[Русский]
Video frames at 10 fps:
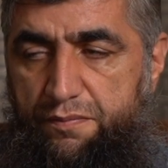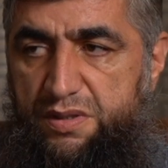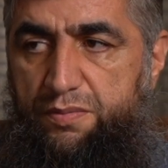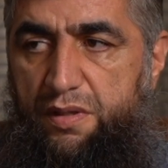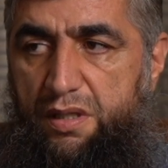
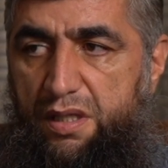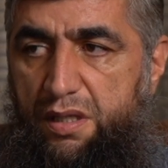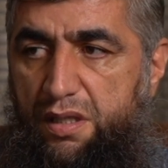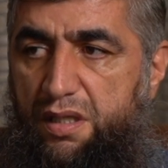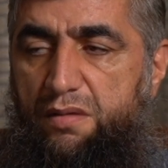Бисмиллях,
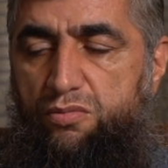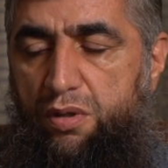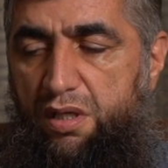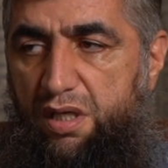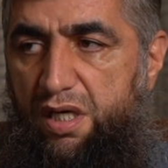
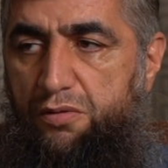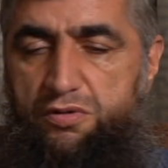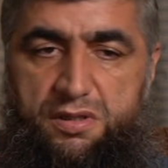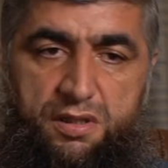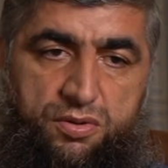алхамдулиллях,
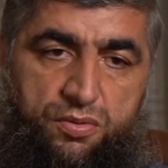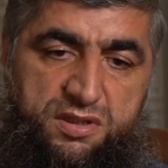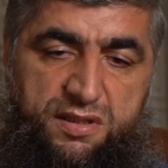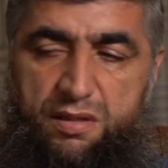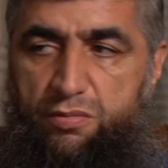вассалату
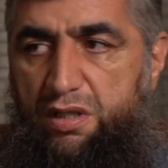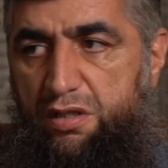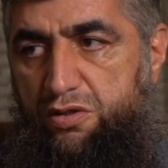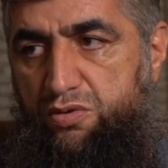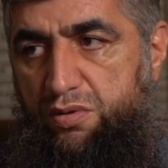вассаламу
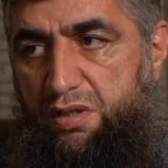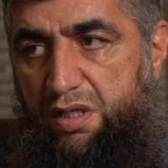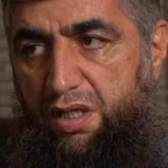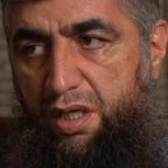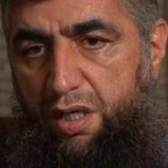аля
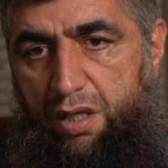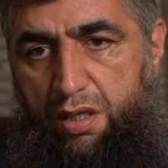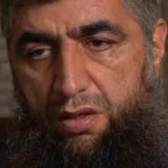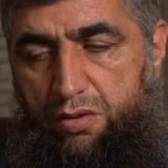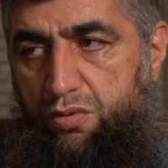расулиллях.
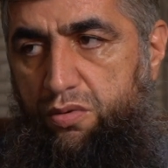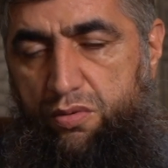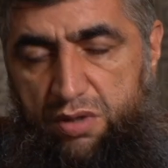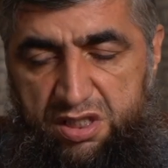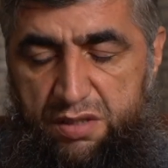
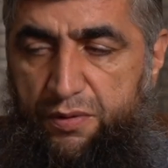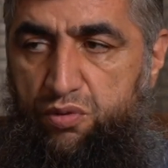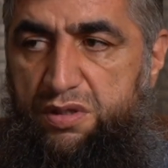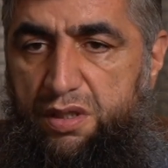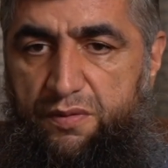Ну, если тебя
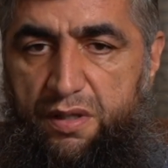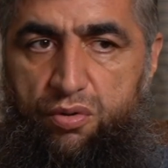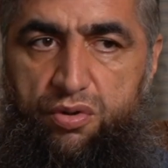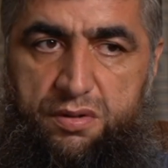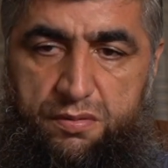усыновили,
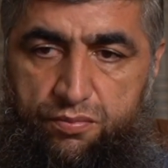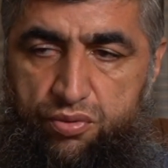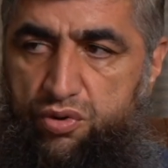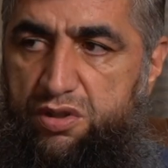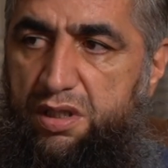хоть
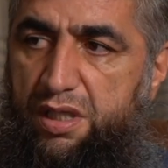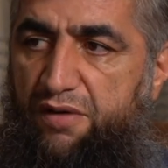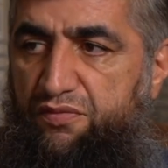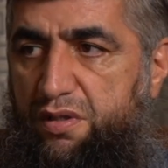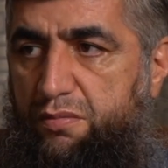будучи
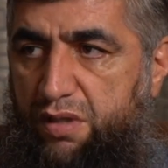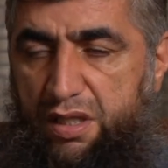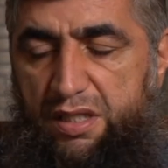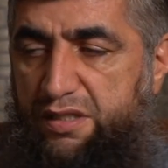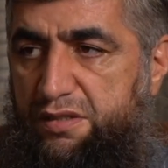кафиром,
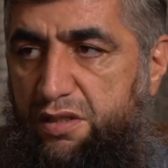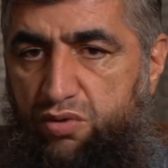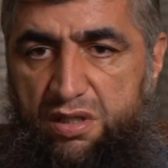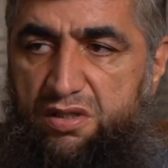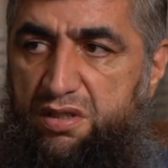как разница
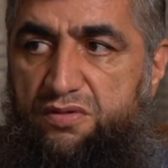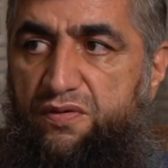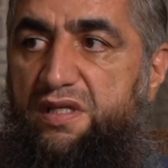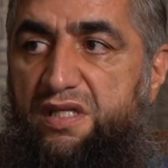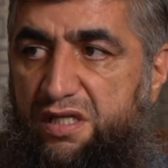нету, они
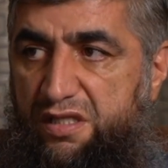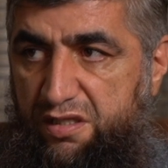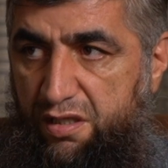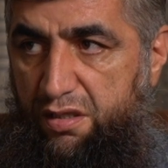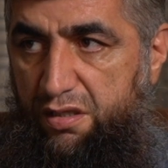твои не
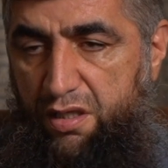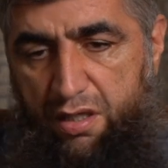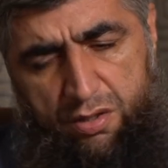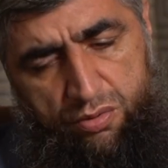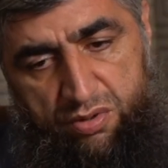родители.
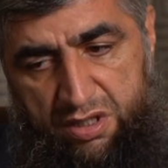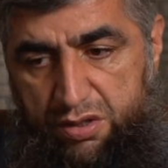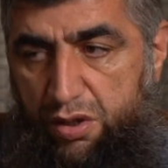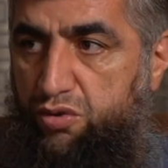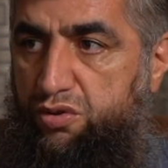Но ну,
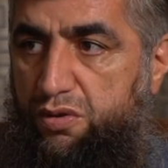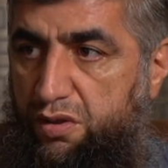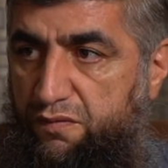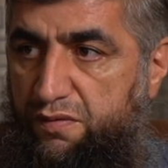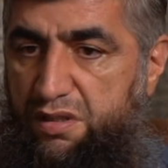сейчас то, что
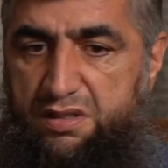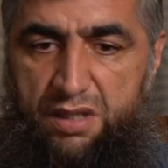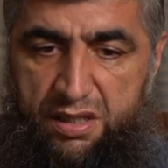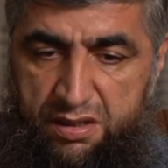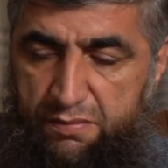ты
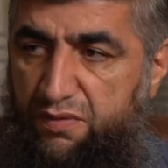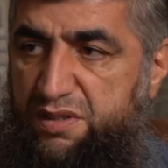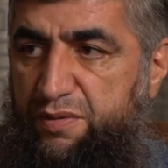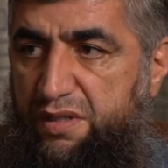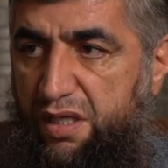вырос, они тебя
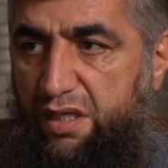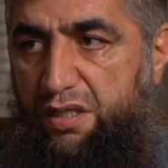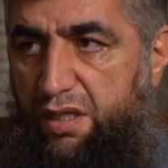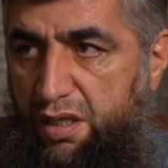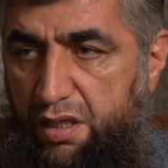
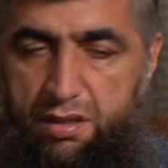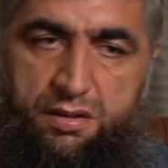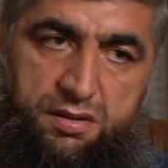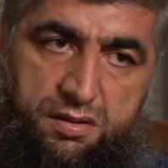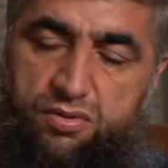воспитали,
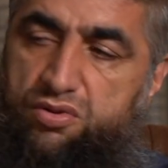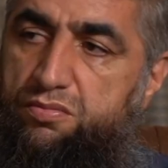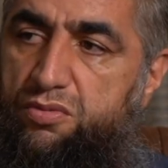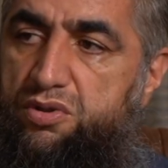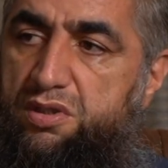ты
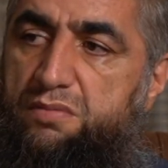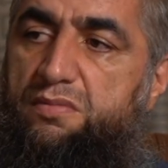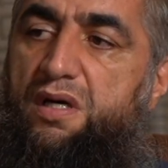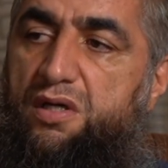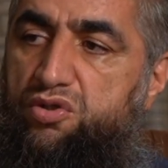должен, можешь с
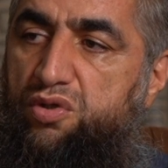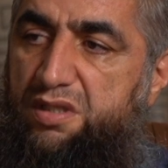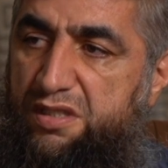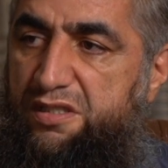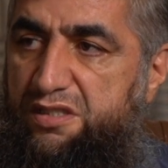ним хорошо
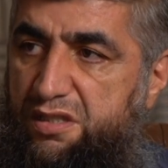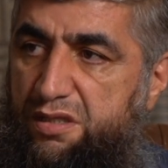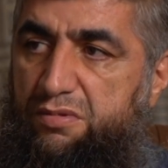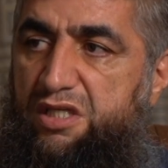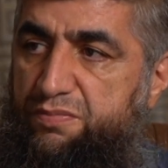относиться,
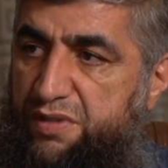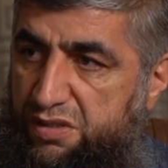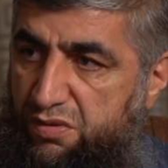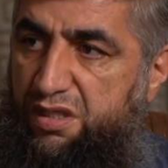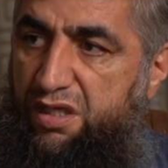даже
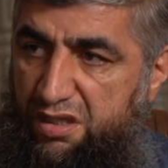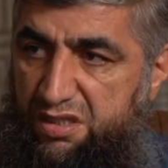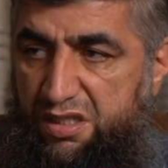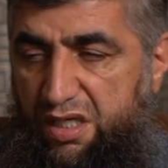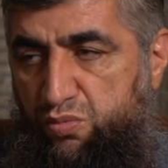призывать к
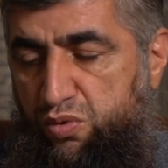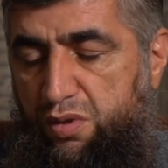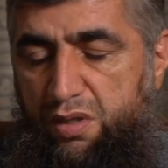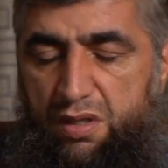исламу,